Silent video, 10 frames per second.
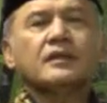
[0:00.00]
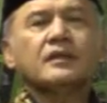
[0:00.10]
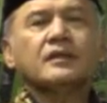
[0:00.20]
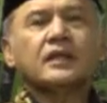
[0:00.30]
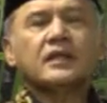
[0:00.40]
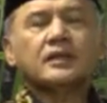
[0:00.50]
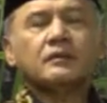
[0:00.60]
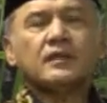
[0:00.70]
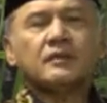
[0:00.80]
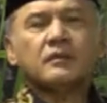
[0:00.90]
eh, Kiai
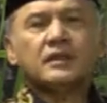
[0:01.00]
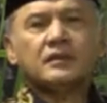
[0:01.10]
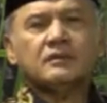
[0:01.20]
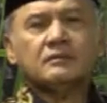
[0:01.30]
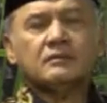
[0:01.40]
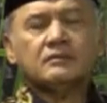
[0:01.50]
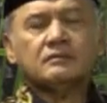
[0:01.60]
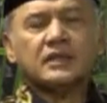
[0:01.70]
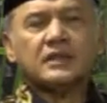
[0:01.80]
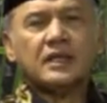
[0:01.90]
Jamanah melihat
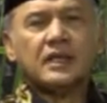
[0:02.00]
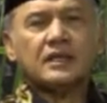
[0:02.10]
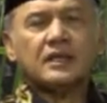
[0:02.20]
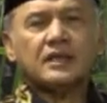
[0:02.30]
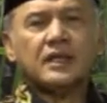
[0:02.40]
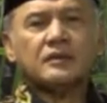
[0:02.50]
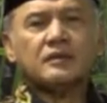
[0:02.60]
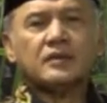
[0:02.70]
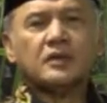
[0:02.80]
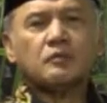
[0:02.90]
masyarakat kita itu
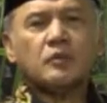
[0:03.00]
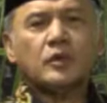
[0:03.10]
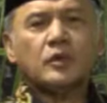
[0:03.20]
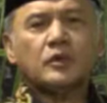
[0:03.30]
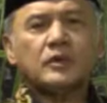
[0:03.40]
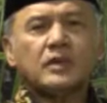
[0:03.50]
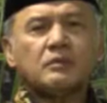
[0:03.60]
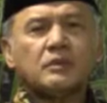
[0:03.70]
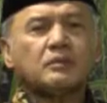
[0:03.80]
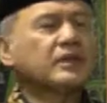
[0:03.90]
sangat bodoh,
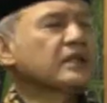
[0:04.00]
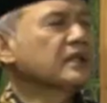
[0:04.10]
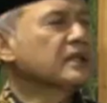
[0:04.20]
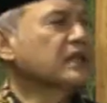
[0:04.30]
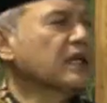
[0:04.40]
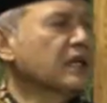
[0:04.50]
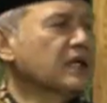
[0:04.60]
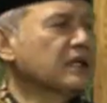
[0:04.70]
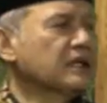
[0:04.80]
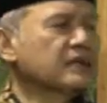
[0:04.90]
tidak berpendidikan.